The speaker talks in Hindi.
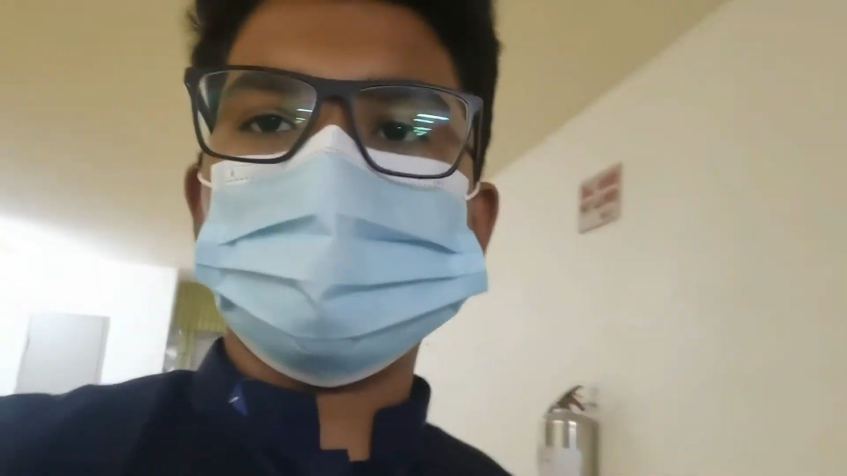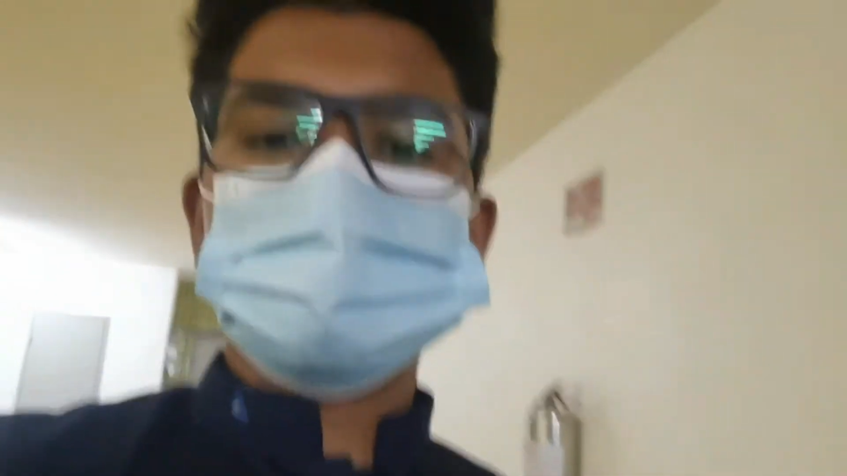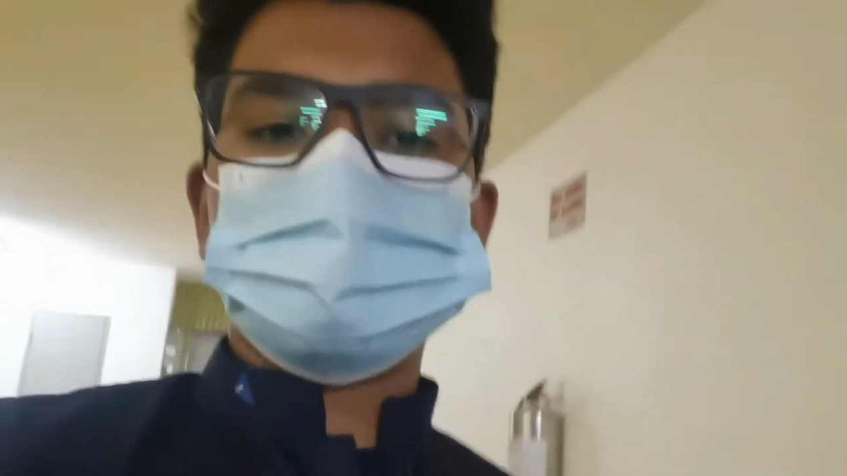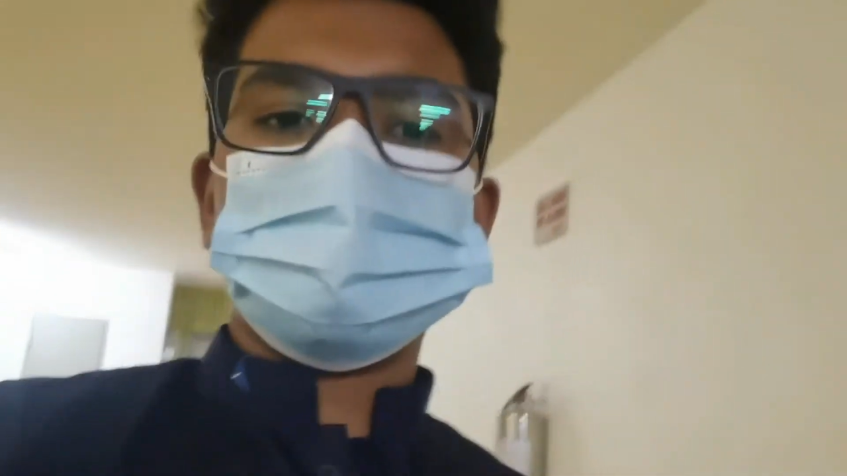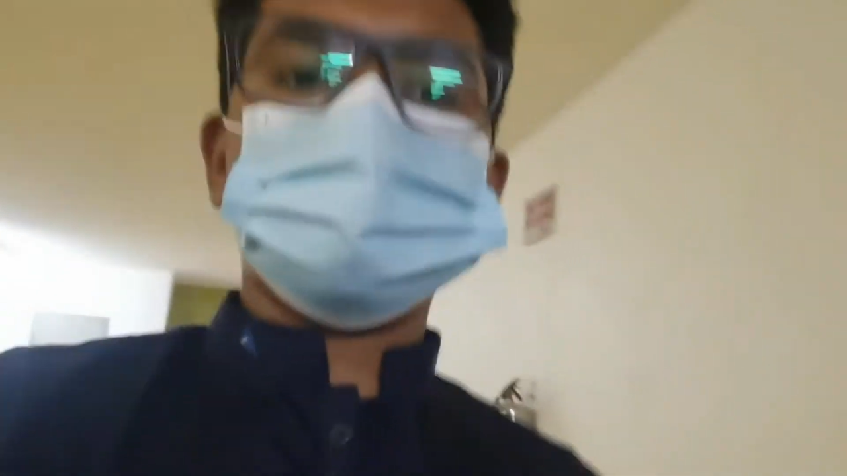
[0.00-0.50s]

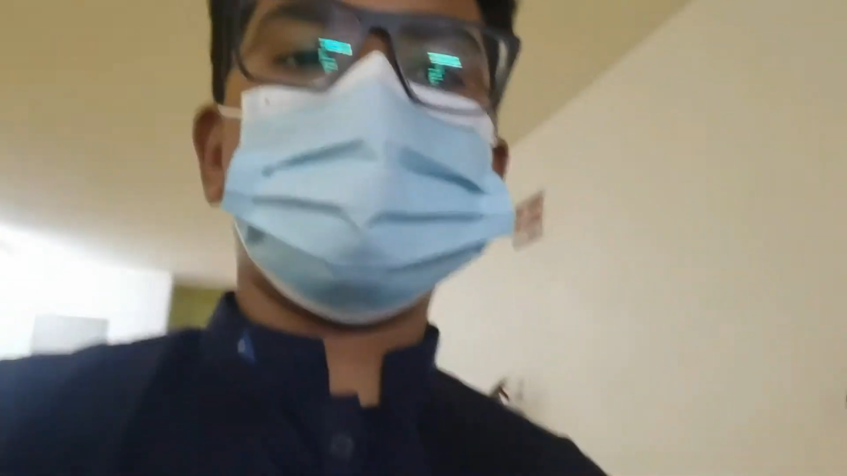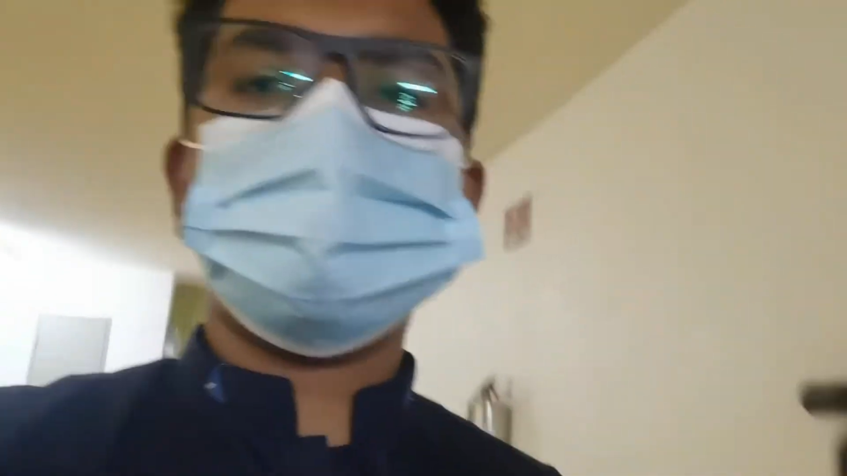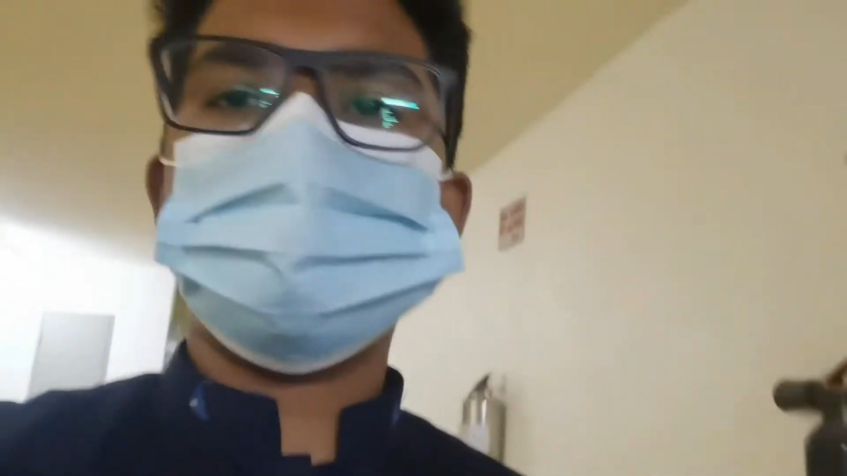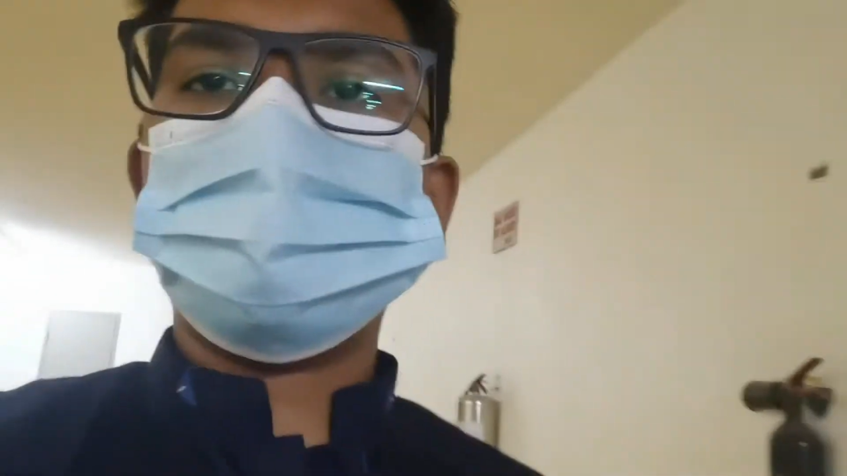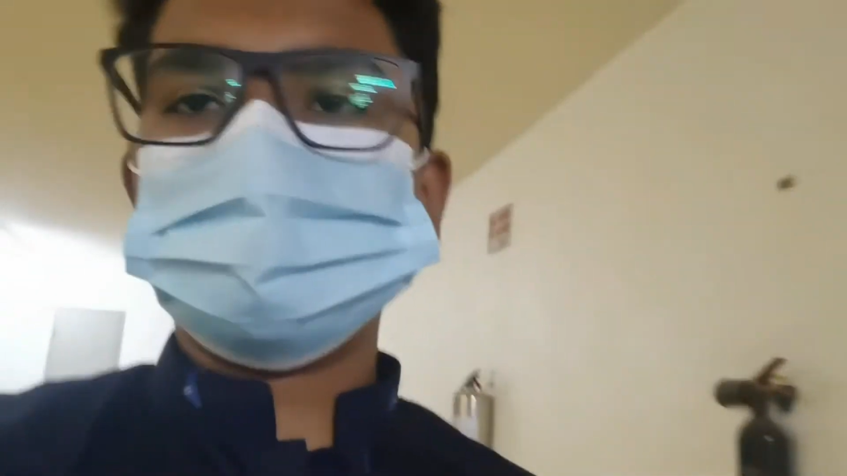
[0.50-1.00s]
अस्सलाम
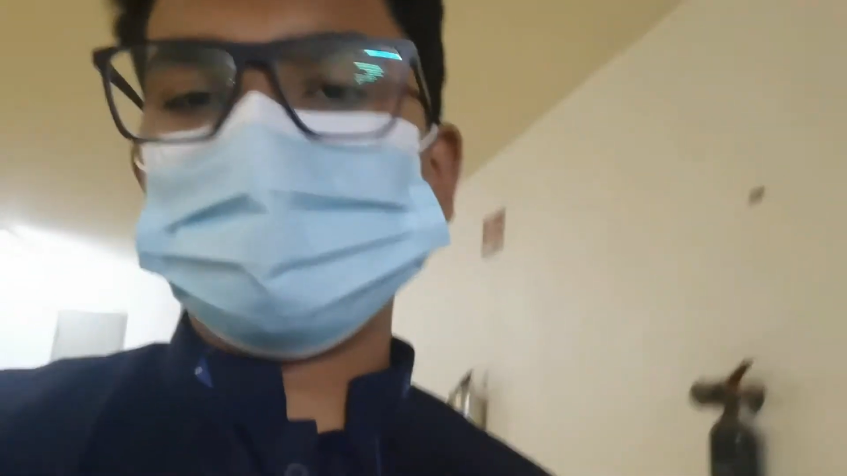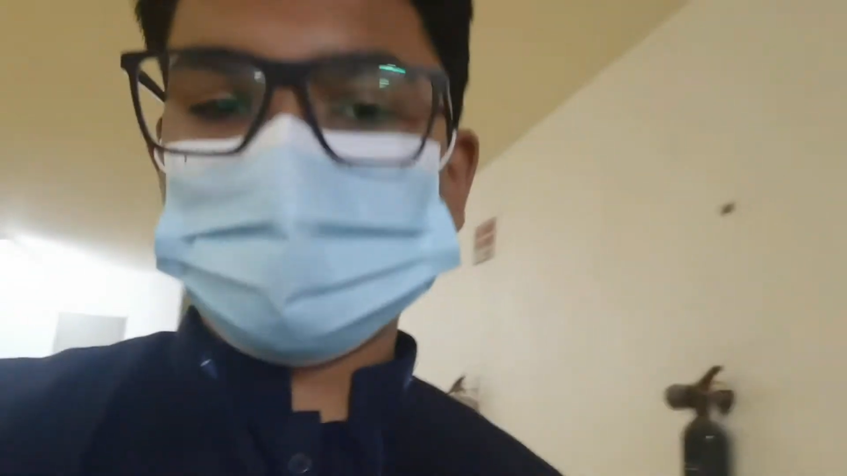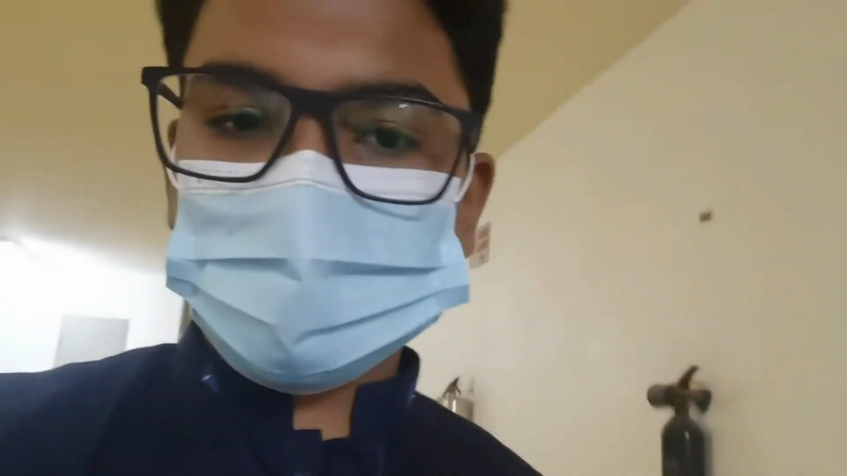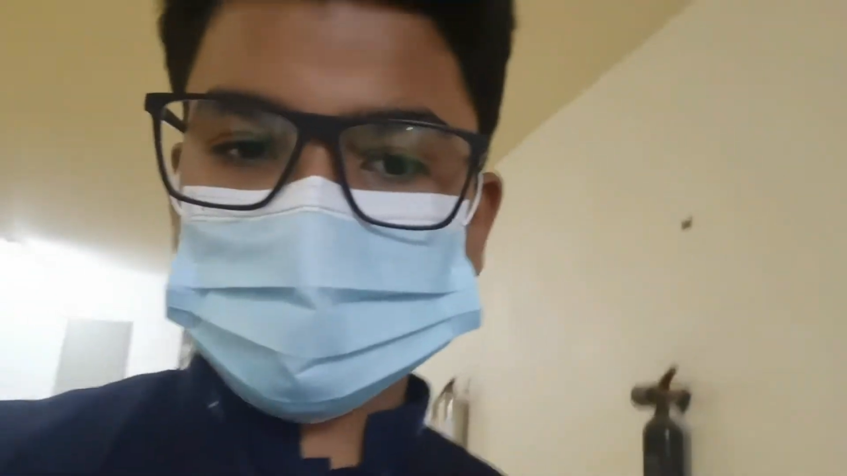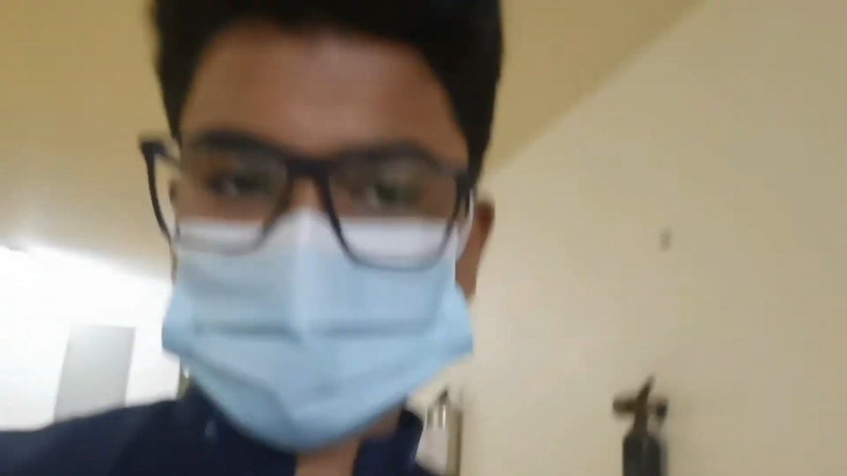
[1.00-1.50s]
वालेकुम आप सब
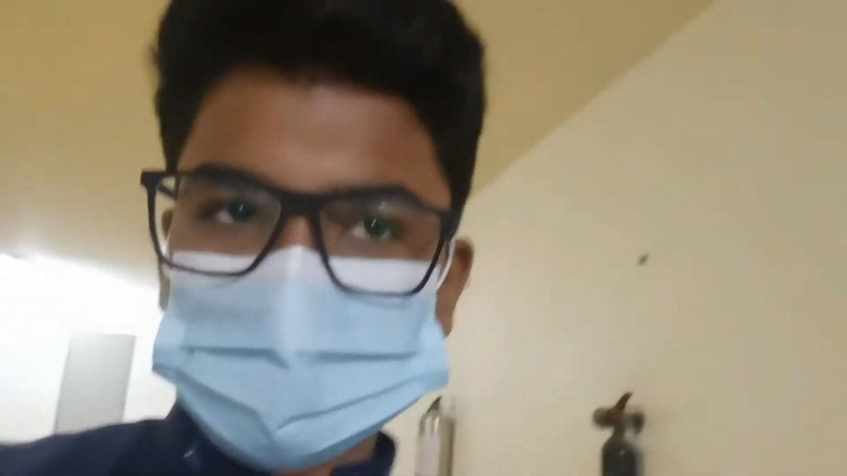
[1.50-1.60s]
कैसे